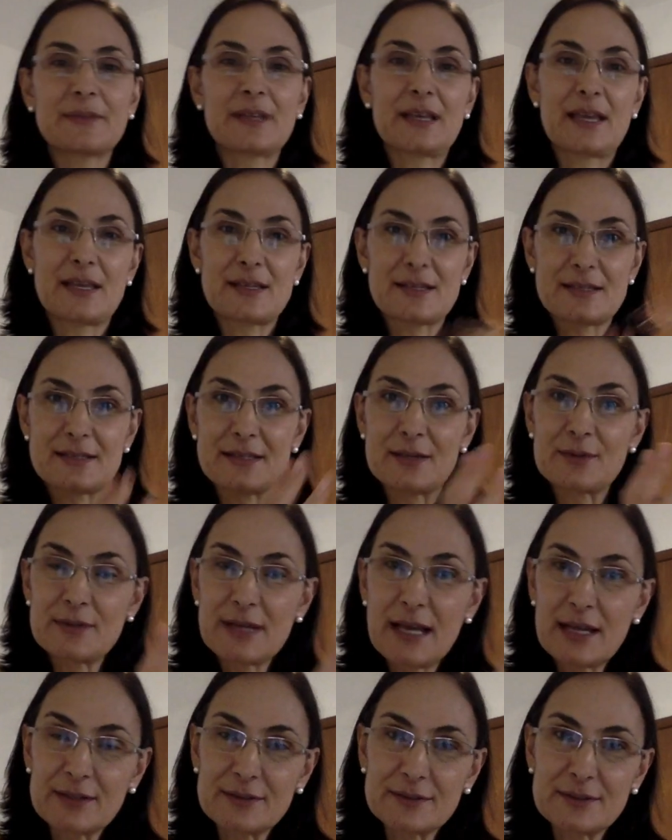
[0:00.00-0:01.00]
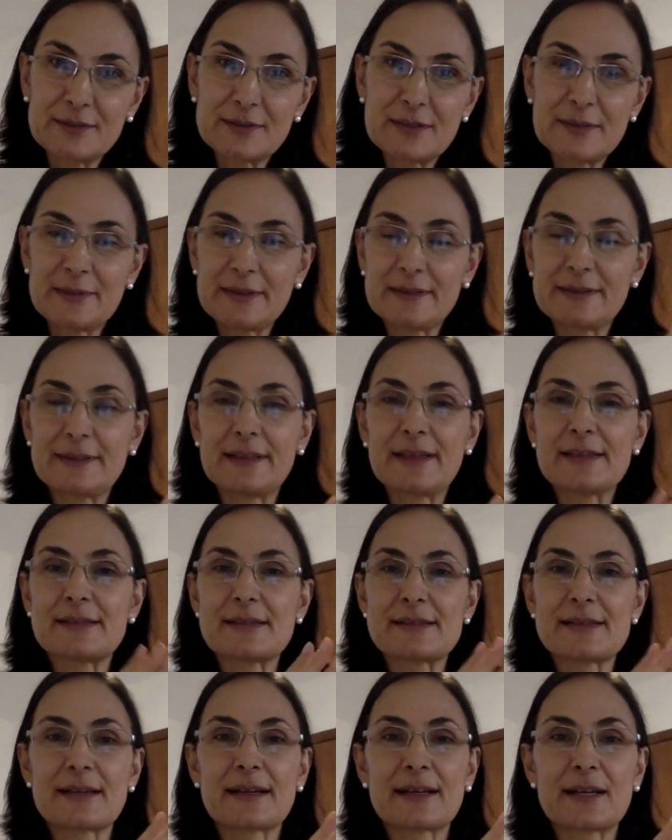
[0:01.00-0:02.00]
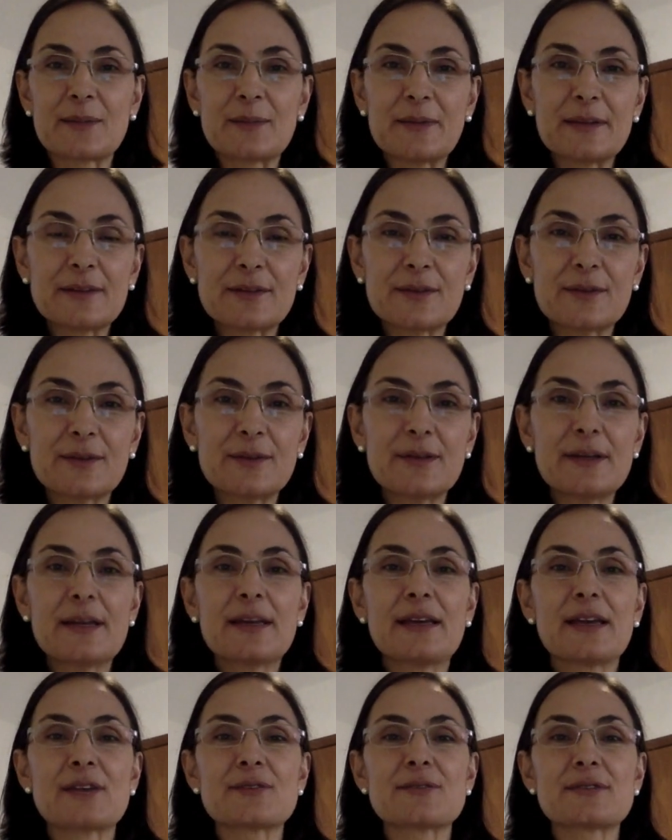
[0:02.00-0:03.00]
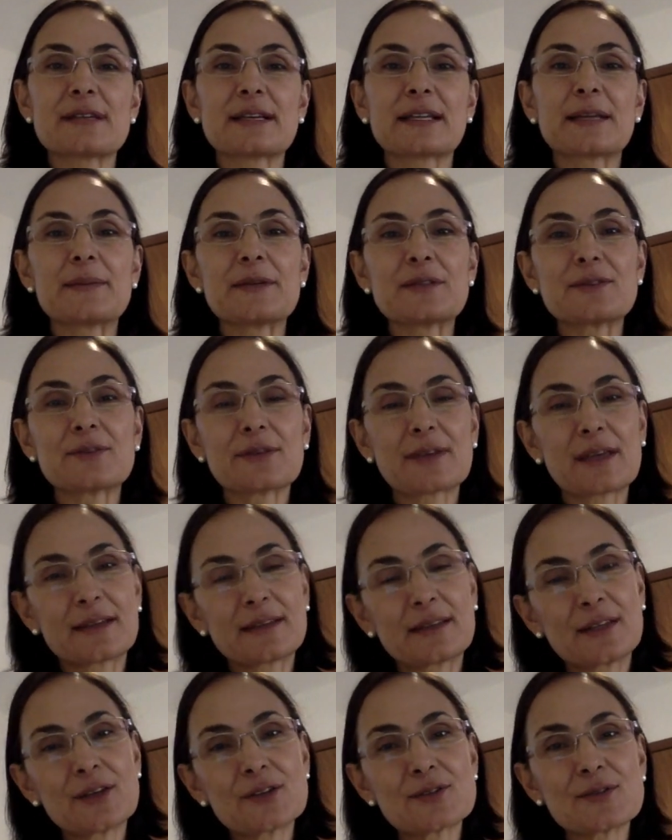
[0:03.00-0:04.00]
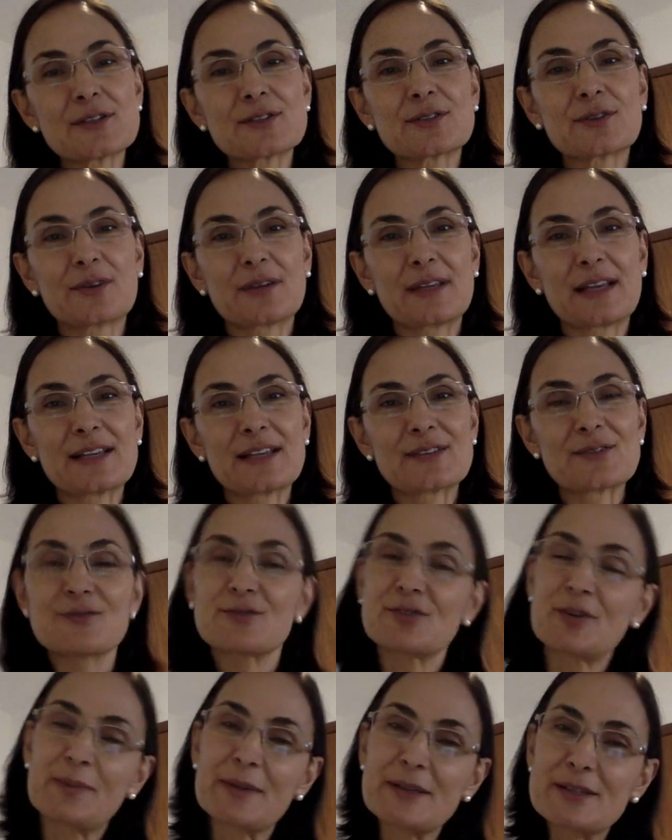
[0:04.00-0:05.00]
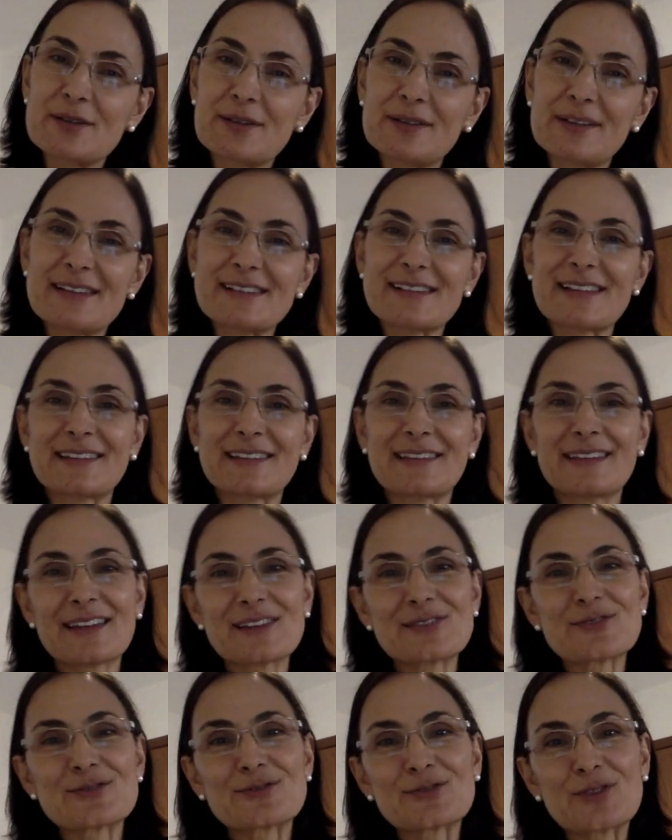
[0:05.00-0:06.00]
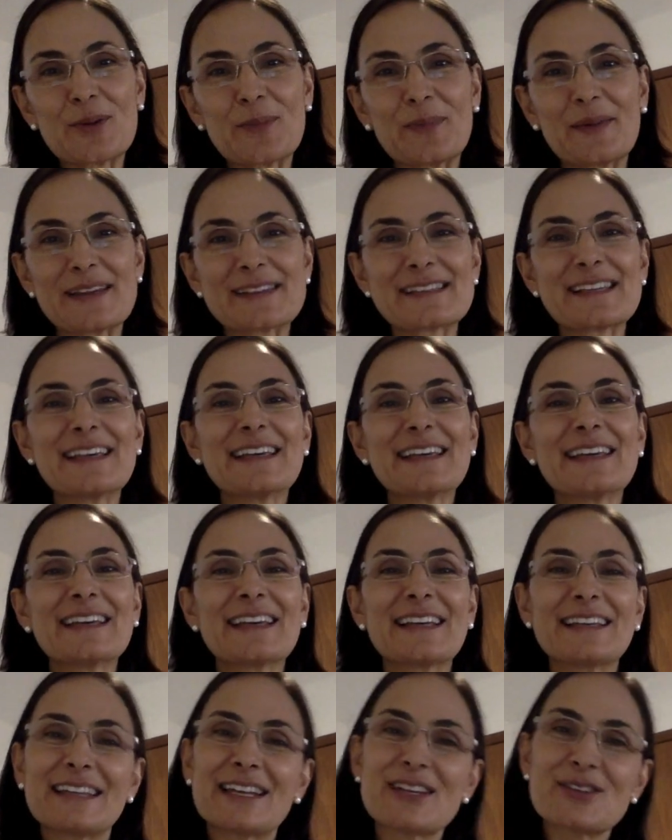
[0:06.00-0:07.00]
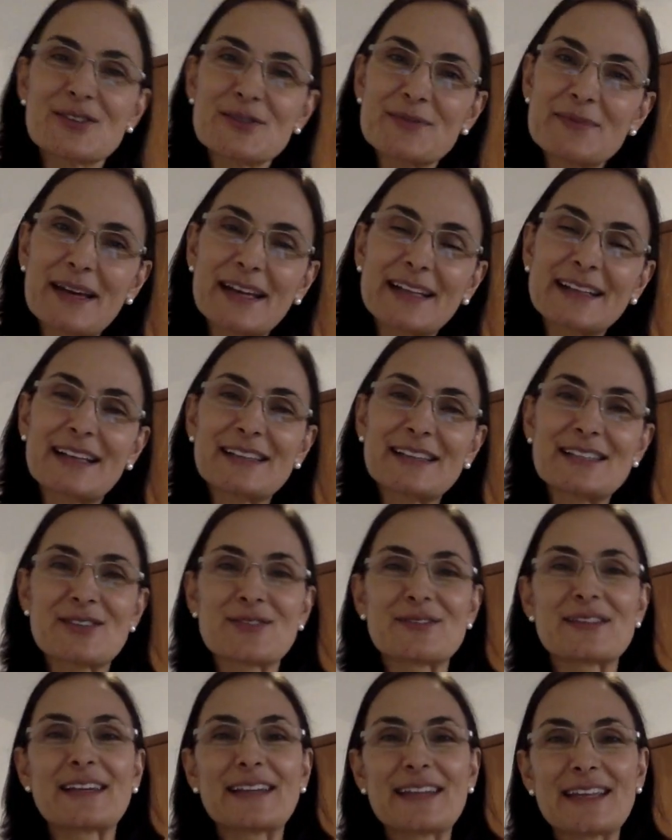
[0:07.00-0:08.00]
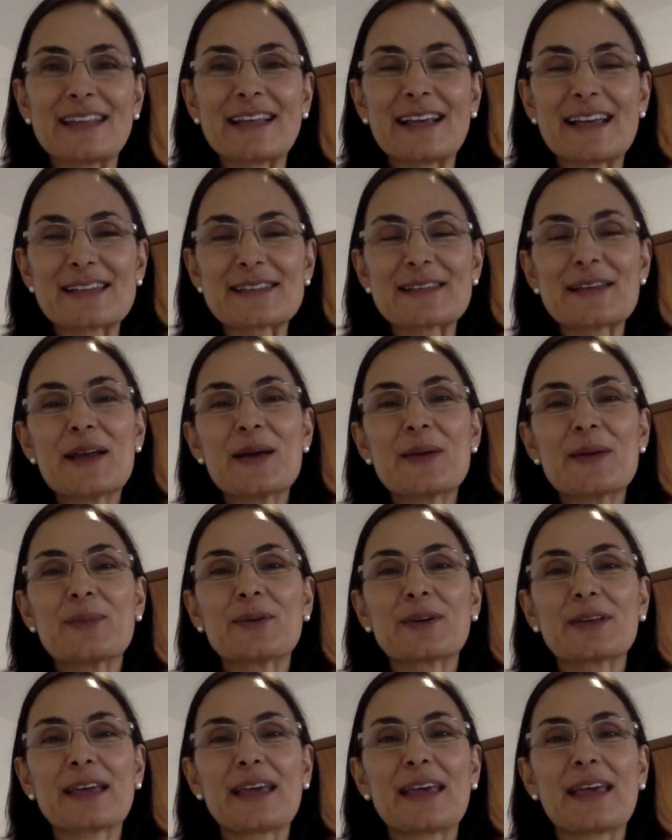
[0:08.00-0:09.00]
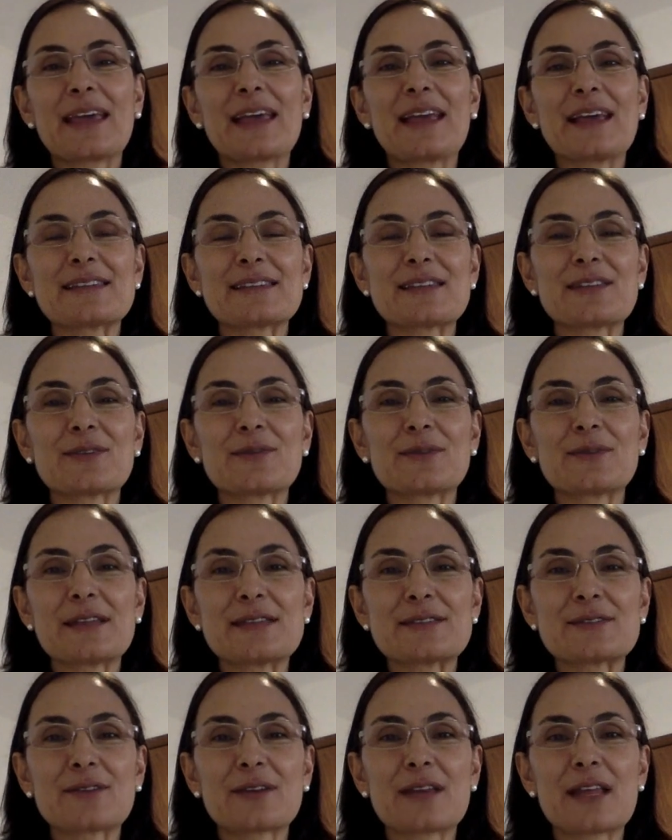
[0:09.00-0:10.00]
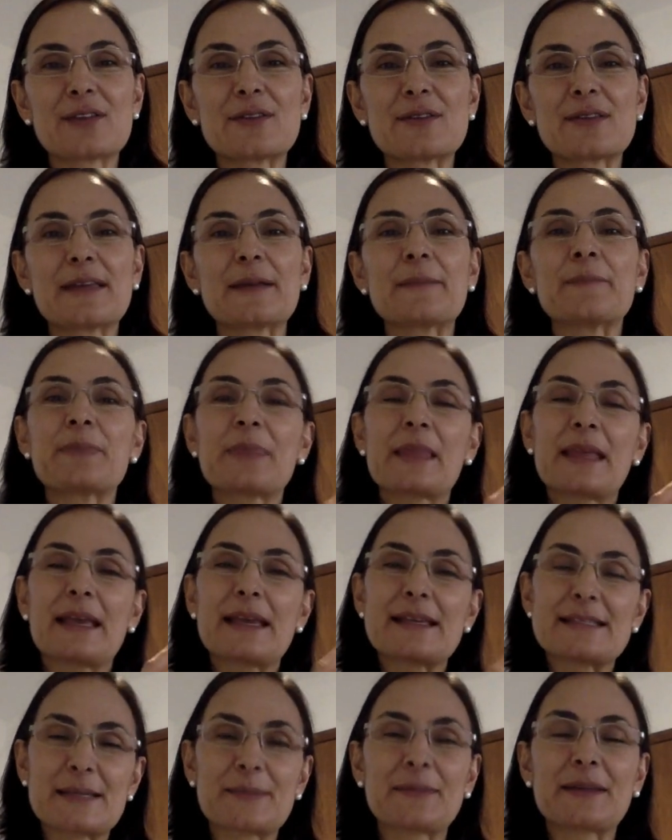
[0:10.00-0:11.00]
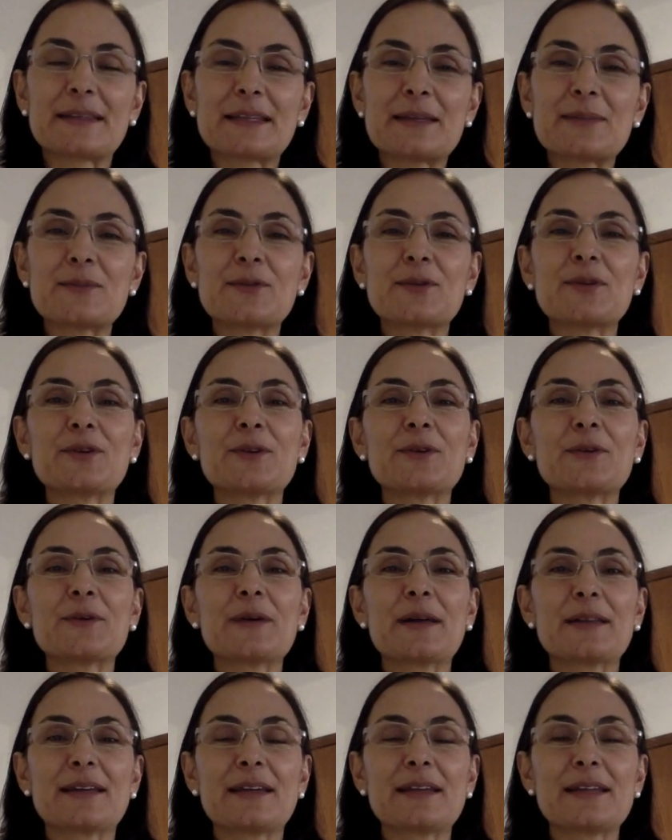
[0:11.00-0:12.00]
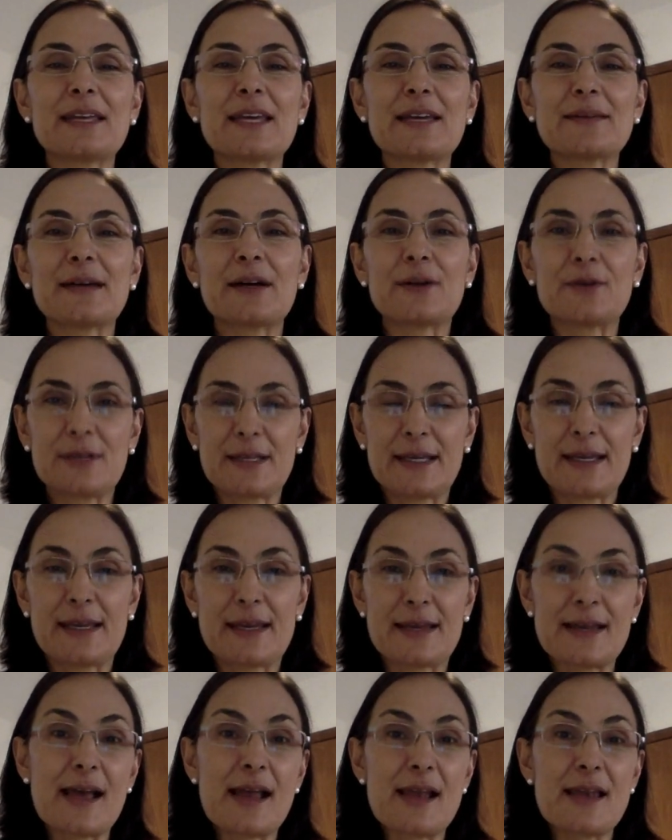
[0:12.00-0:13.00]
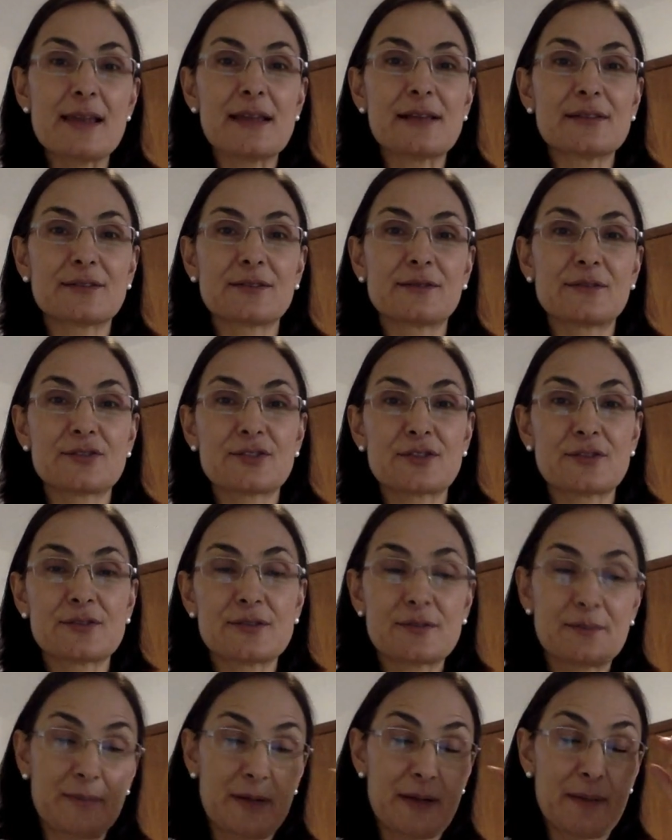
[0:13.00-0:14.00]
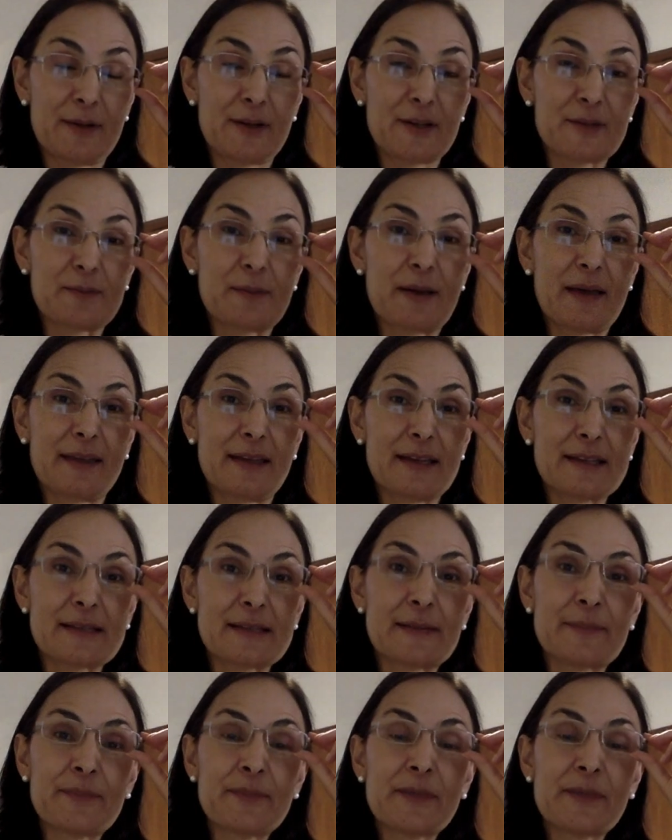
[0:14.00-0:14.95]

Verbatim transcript: Ese es de un lado, obviamente este sacramento es un sacramento que ha tenido su historia, sus tropezones, que tiene sus topes, que tiene sus marcas y sus heridas, porque ha sido una historia donde este matrimonio, Adán y Eva, original, estos nuestros primeros padres,